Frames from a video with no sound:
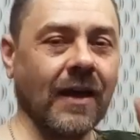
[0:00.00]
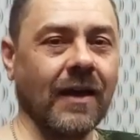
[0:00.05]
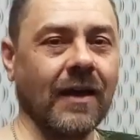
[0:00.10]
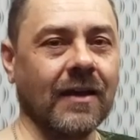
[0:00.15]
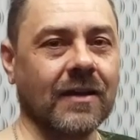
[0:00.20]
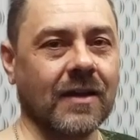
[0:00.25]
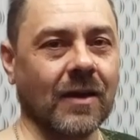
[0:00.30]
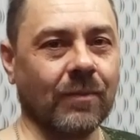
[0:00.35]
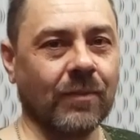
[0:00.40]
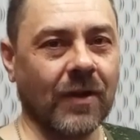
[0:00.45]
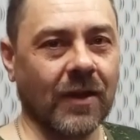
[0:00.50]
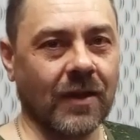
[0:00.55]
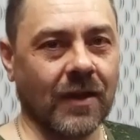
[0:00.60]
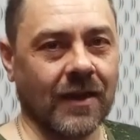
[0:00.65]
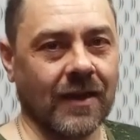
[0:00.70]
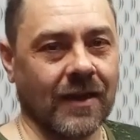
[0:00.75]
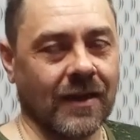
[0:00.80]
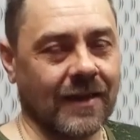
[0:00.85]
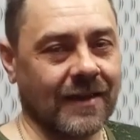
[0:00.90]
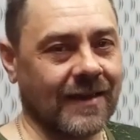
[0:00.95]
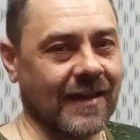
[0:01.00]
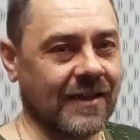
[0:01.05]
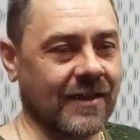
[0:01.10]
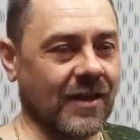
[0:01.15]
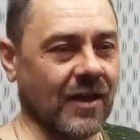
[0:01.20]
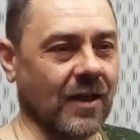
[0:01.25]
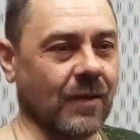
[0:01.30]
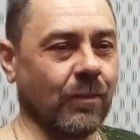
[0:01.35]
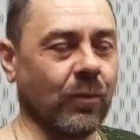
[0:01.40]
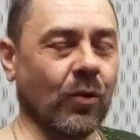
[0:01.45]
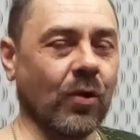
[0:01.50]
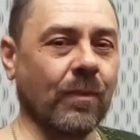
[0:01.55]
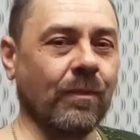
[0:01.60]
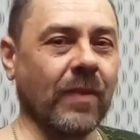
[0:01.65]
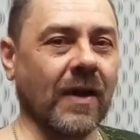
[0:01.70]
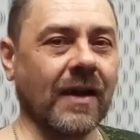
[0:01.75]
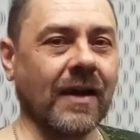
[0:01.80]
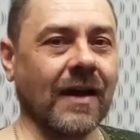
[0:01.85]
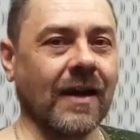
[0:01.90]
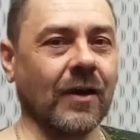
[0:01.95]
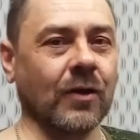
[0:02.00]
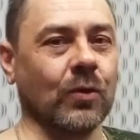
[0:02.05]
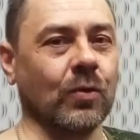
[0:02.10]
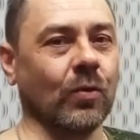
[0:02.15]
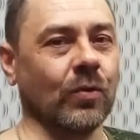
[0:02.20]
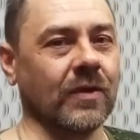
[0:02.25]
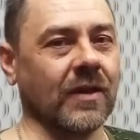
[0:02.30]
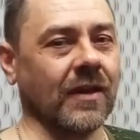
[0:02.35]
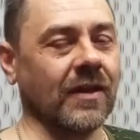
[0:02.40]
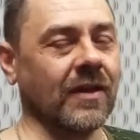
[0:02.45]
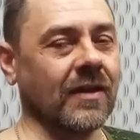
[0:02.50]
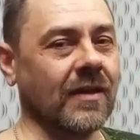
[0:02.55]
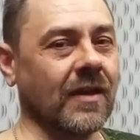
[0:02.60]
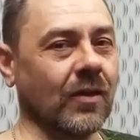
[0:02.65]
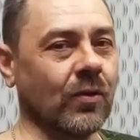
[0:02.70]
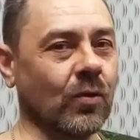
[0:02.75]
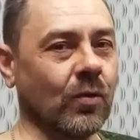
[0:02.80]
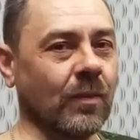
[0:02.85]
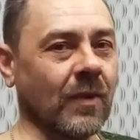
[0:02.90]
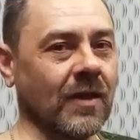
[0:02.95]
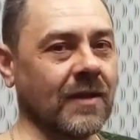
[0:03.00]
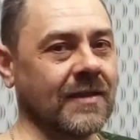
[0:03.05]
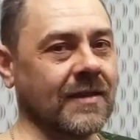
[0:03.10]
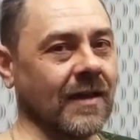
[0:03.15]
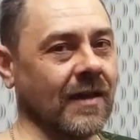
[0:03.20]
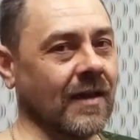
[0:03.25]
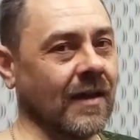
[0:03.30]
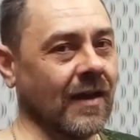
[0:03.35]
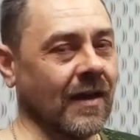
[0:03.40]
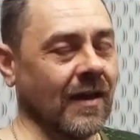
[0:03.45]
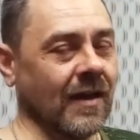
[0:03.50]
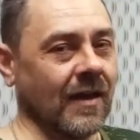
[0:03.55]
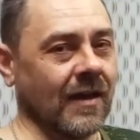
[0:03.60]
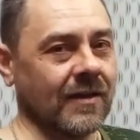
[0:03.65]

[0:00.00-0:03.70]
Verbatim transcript: Это было до тех пор, пока кто-то не додумался